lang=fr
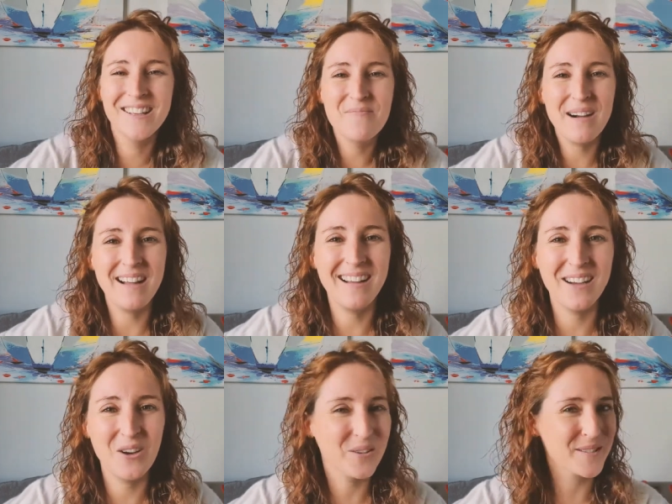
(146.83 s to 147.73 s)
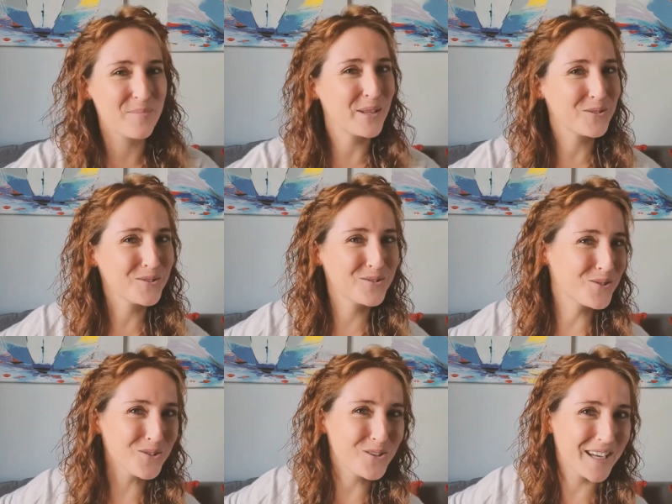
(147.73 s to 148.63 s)
et eh ben c'est pas
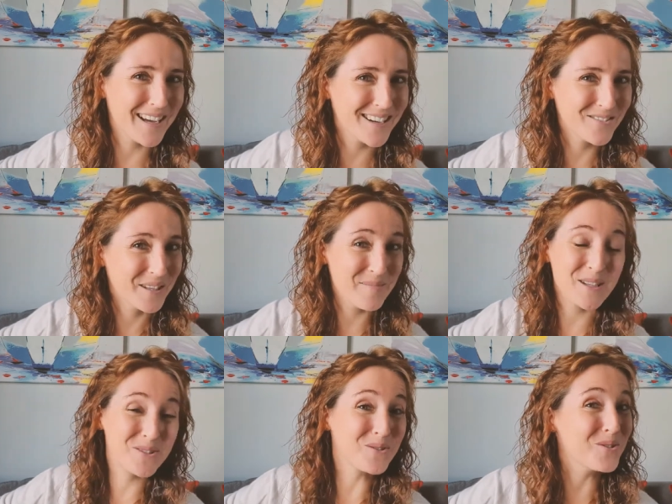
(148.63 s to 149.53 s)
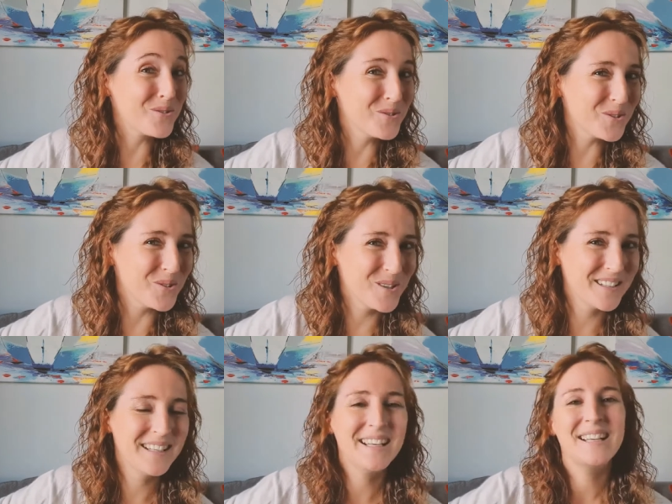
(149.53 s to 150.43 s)
toujours le cas, on n'a pas toujours le contrôle.
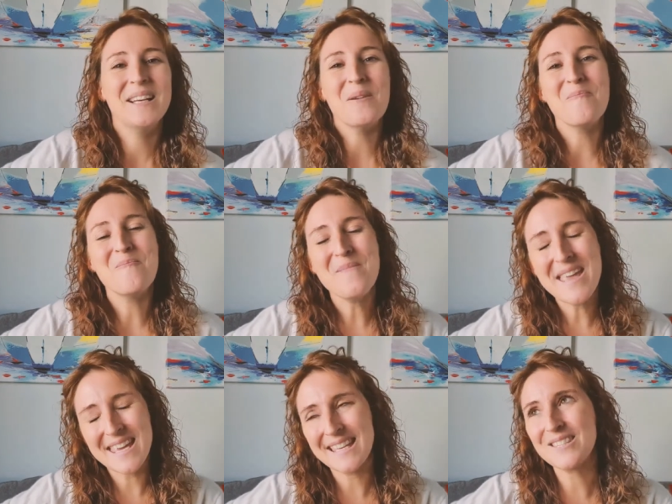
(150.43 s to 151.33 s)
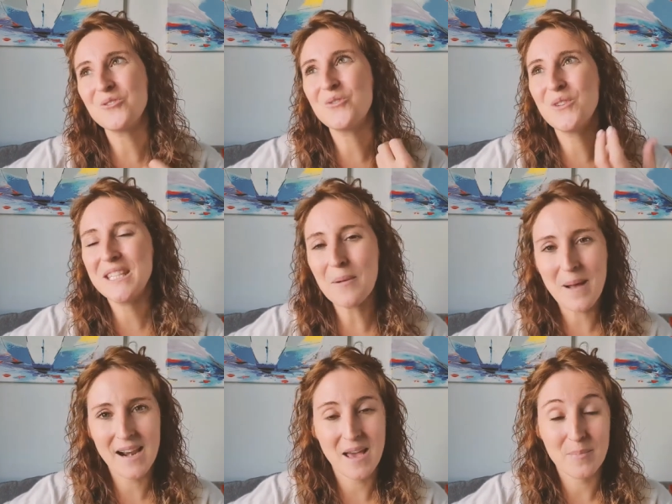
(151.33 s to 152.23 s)
Mais qu'est-ce que je veux dire
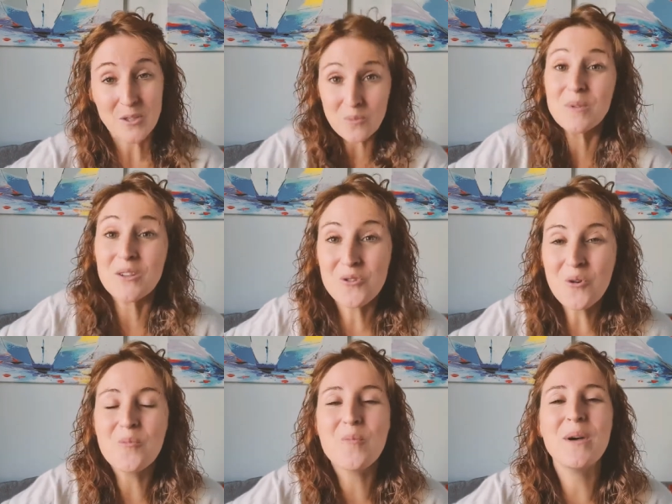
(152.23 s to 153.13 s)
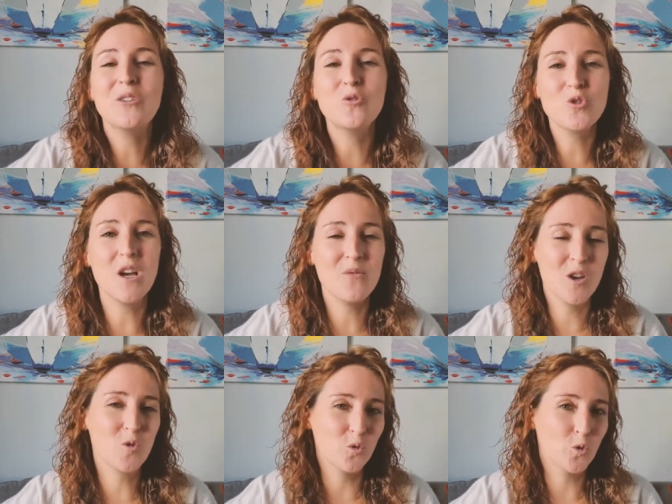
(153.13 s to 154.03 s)
par là Parce que bien sûr, on ne peut pas toujours
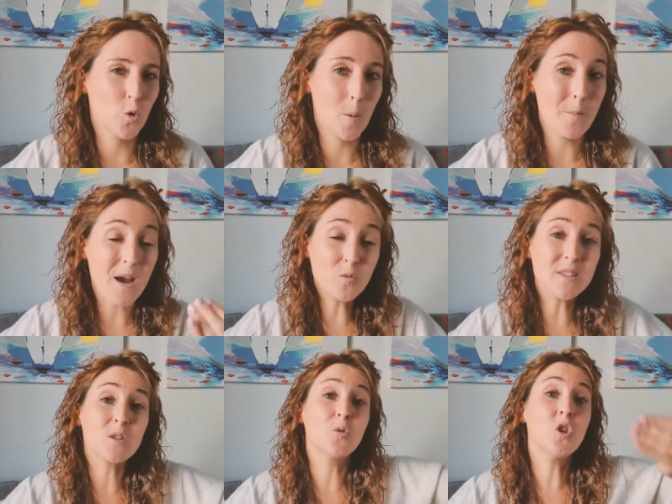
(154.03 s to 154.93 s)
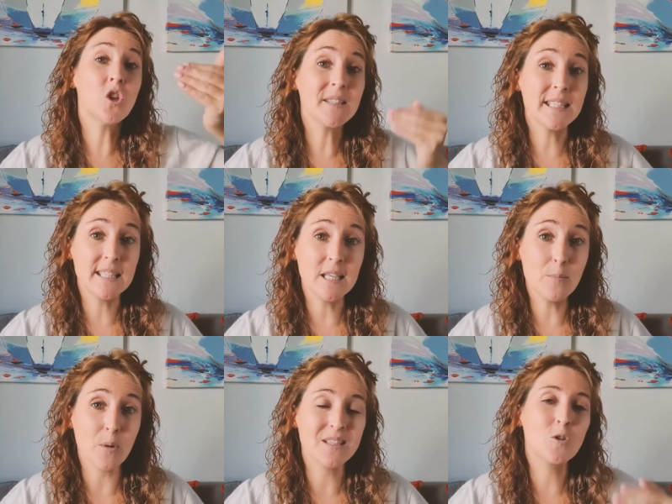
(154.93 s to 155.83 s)
avoir le contrôle. Par contre, si on
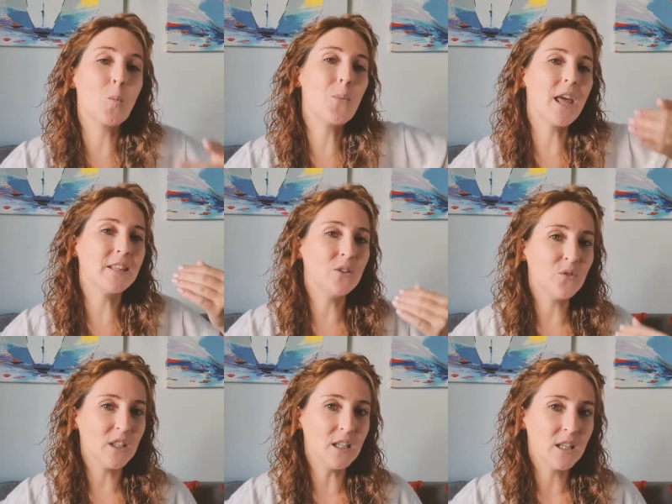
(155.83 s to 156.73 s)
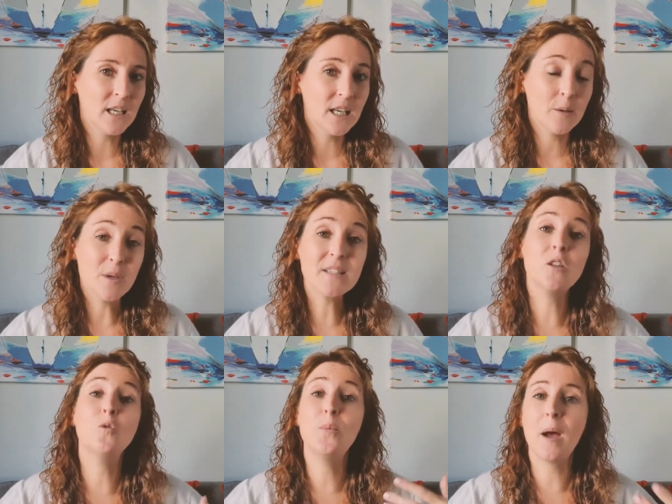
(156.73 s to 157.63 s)
anticipe, si on planifie, eh bien
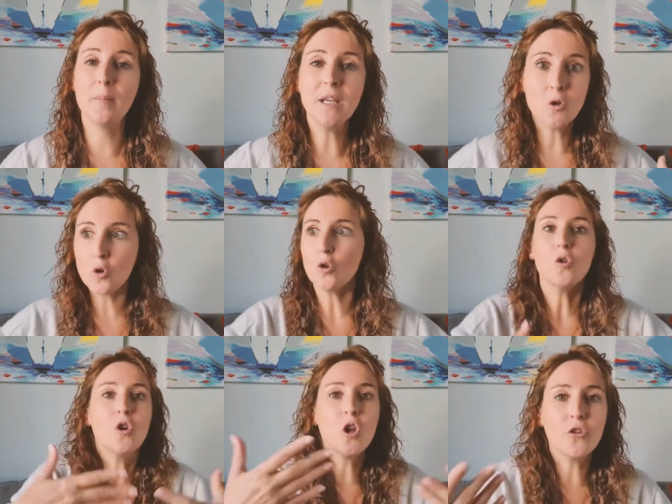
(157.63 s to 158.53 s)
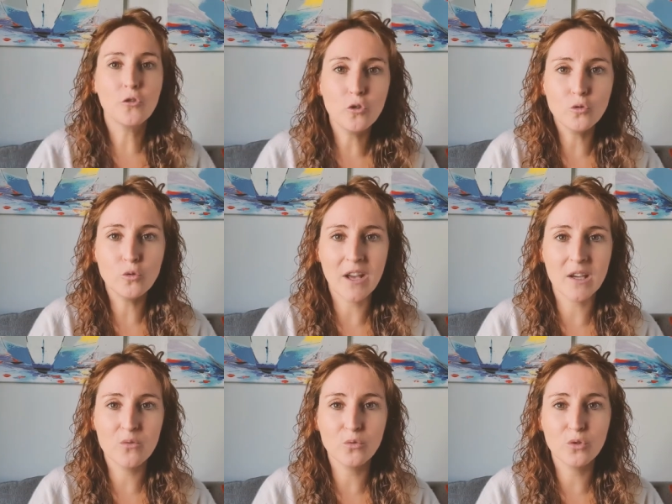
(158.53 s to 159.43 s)
ça nous permet que lorsque nous
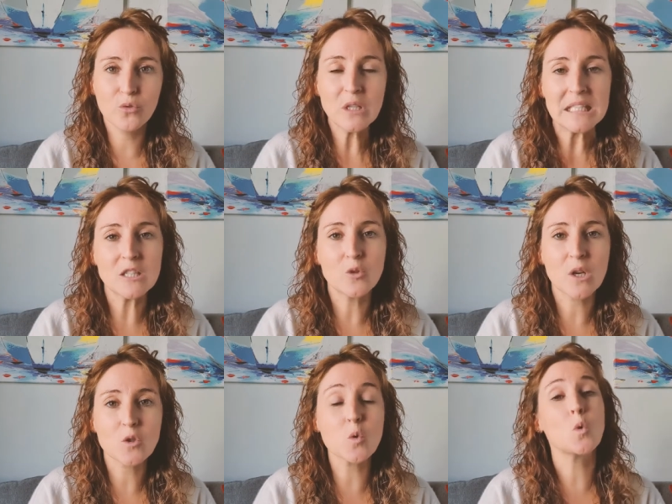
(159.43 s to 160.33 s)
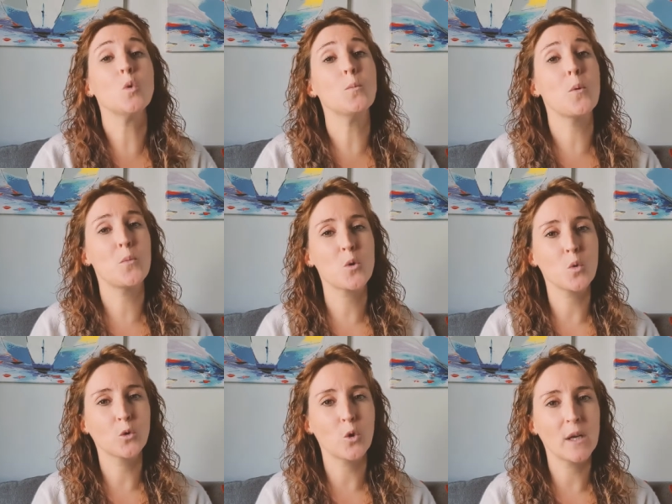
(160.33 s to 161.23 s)
arrivons devant une situation qu'on ne peut plus
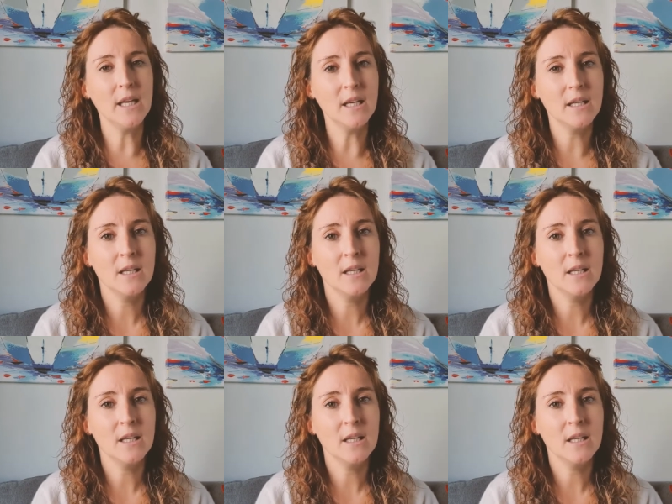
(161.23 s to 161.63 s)
contrôler,